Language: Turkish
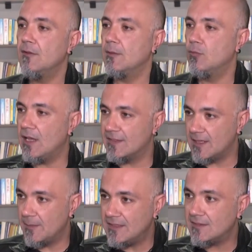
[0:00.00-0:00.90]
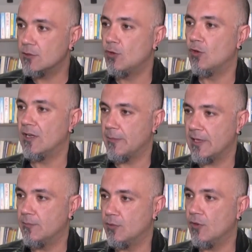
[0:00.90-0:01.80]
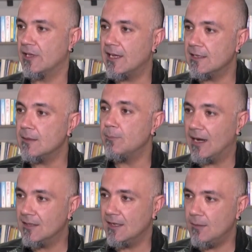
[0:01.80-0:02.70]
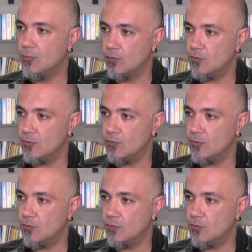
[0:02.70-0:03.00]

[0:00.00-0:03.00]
Ve bu SMS ile doğrulama yapılıyor. Yani banka